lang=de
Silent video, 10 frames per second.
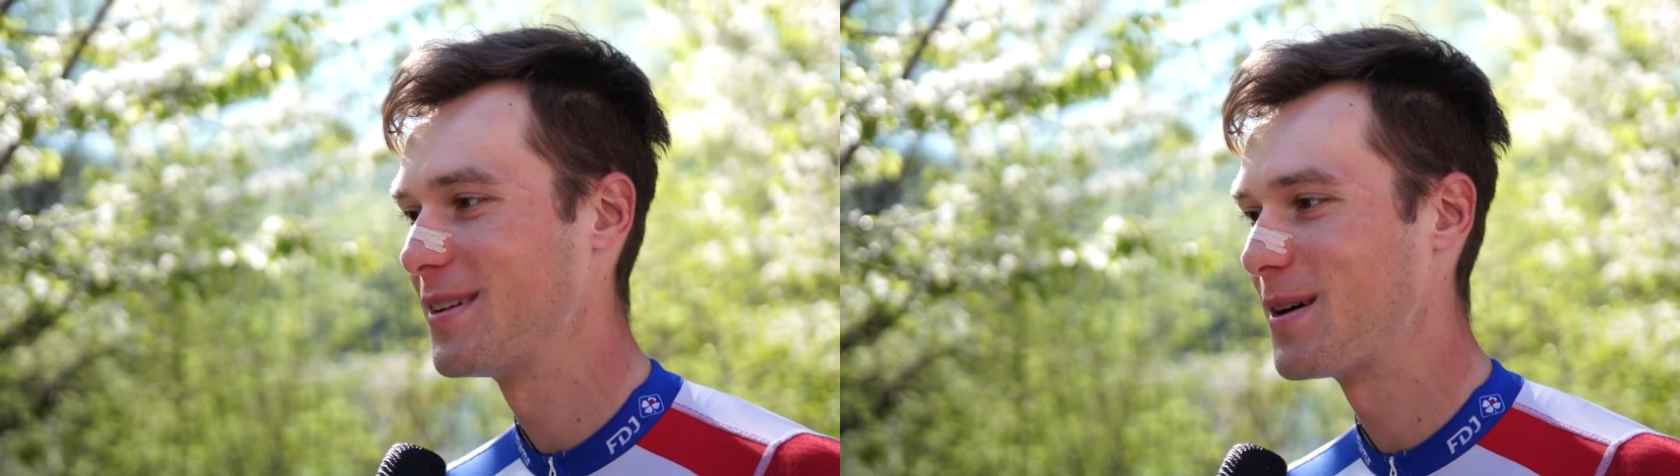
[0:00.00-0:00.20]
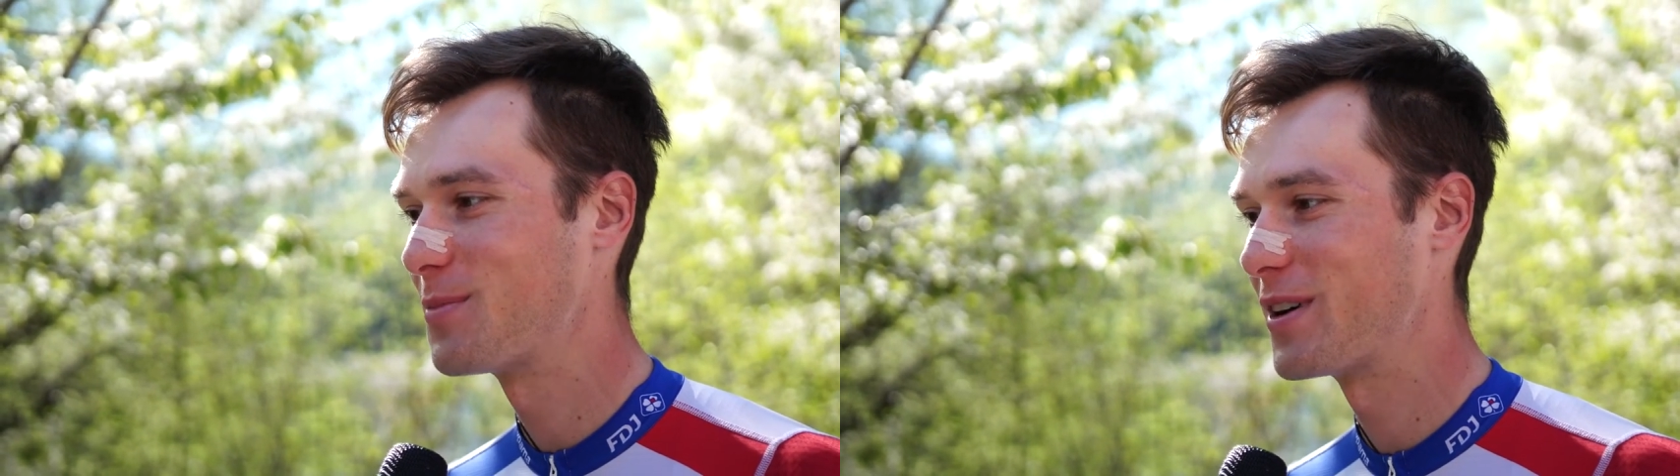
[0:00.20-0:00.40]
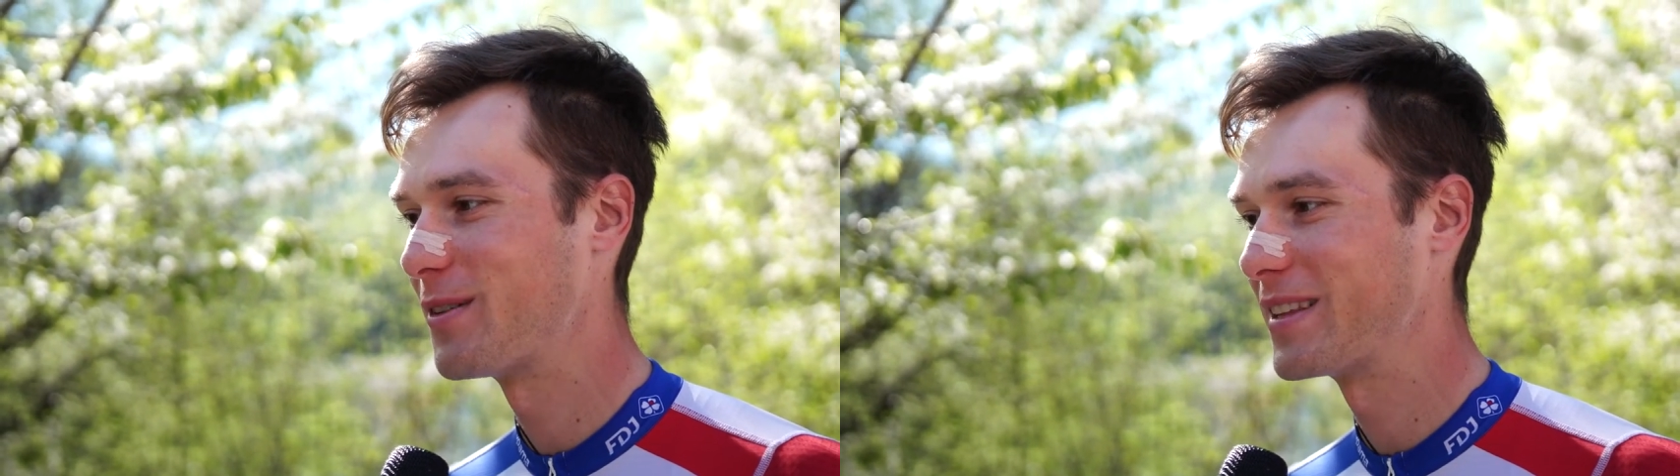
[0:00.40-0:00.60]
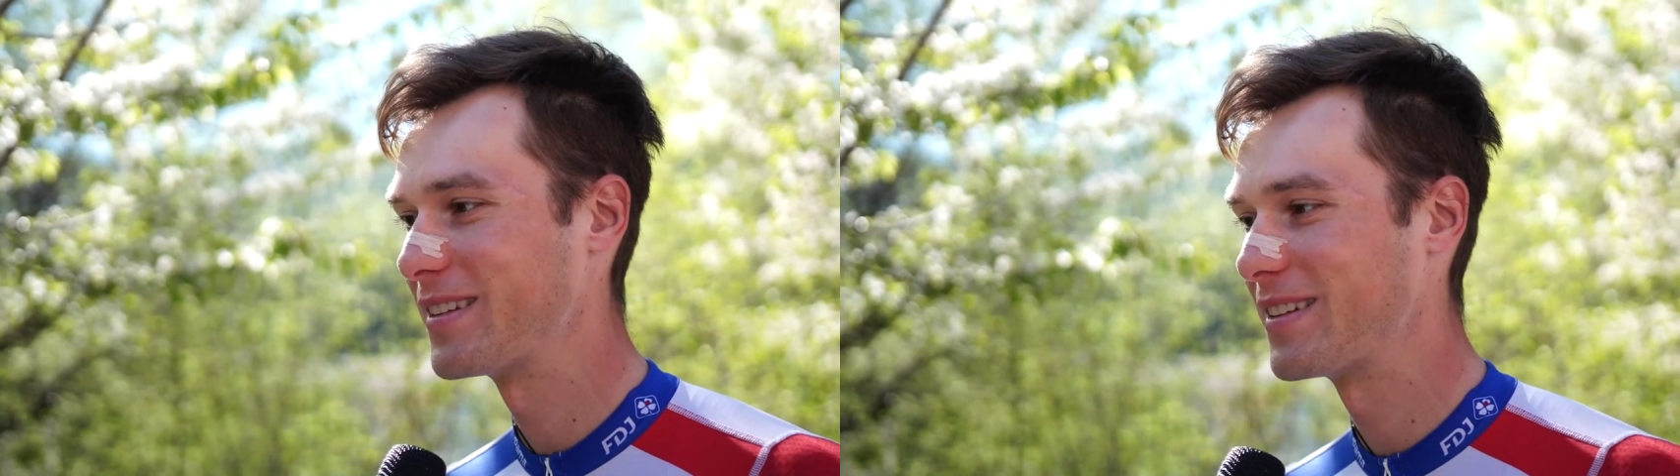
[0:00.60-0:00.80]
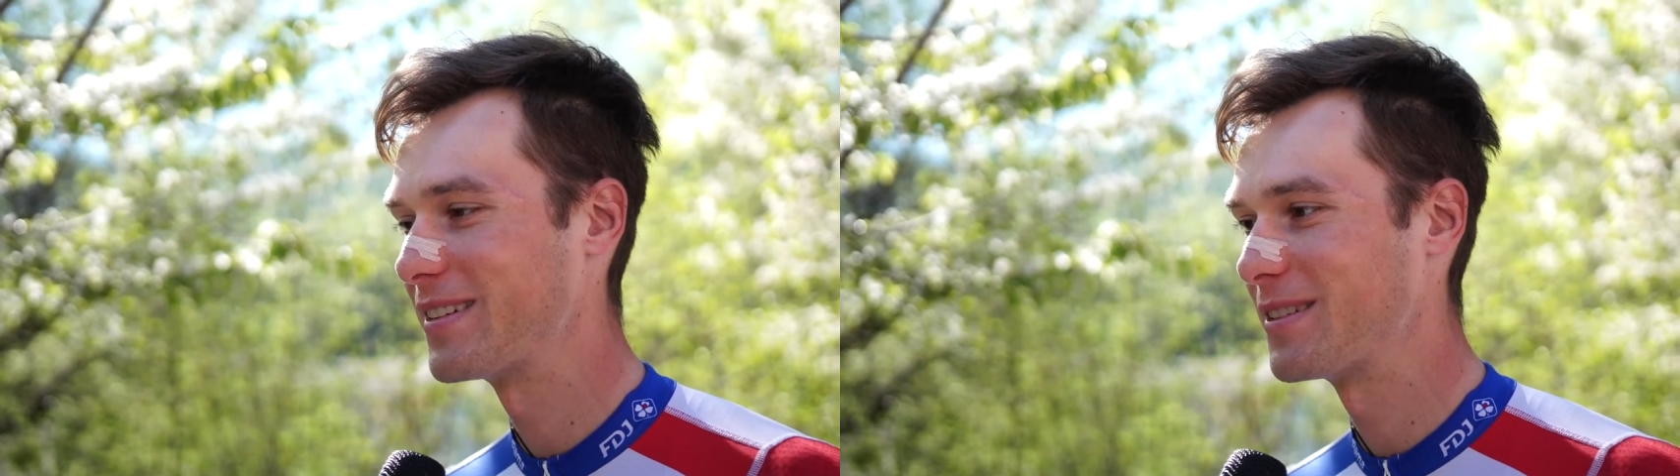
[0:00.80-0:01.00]
ein paar
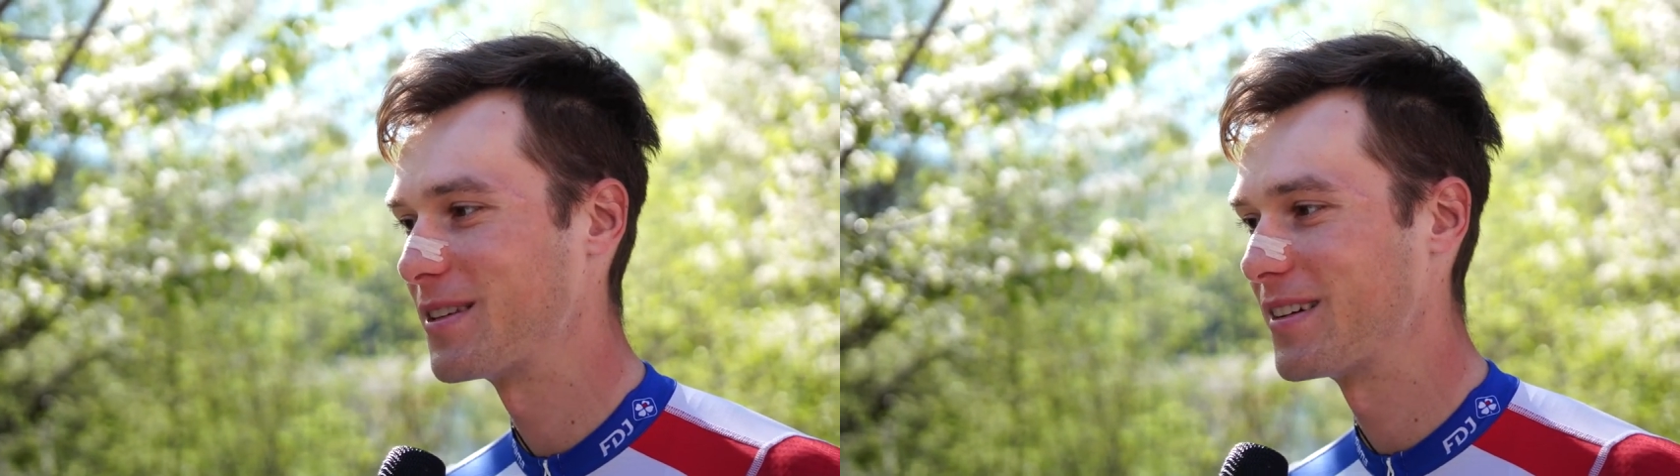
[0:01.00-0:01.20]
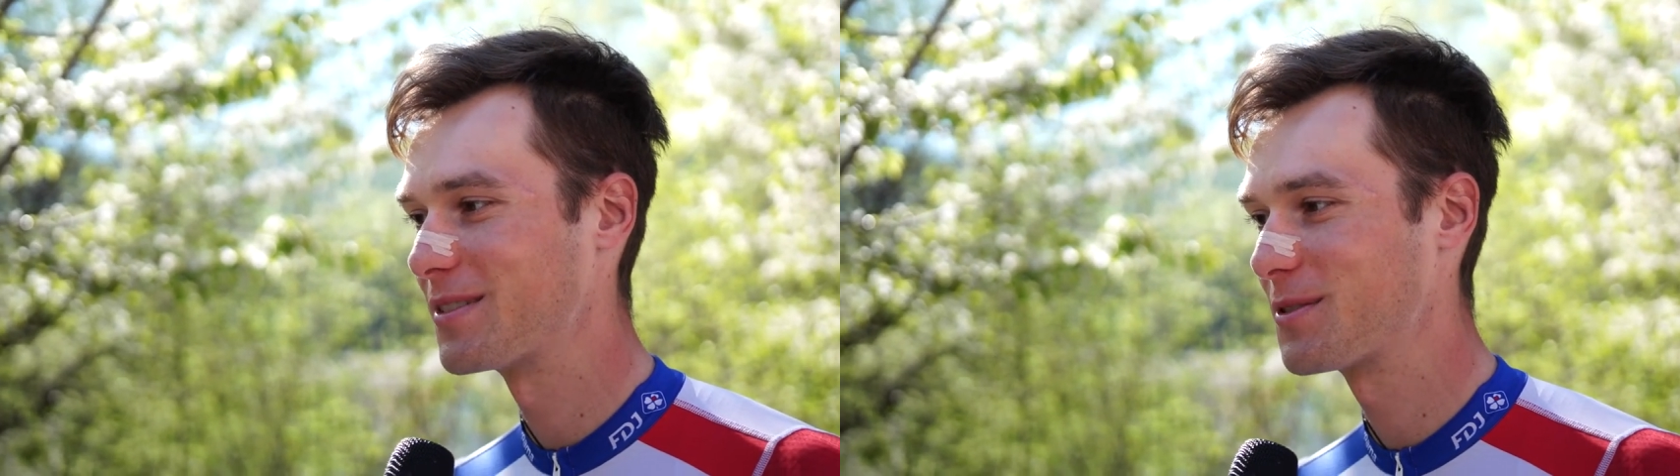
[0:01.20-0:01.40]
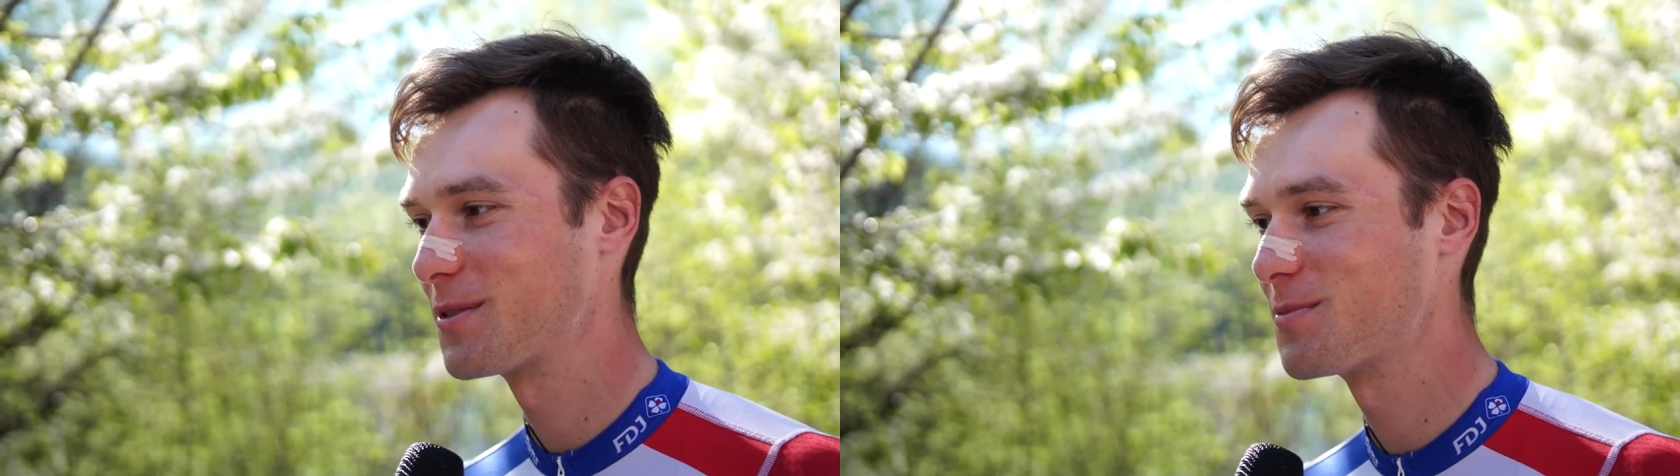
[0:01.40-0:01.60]
harte oder es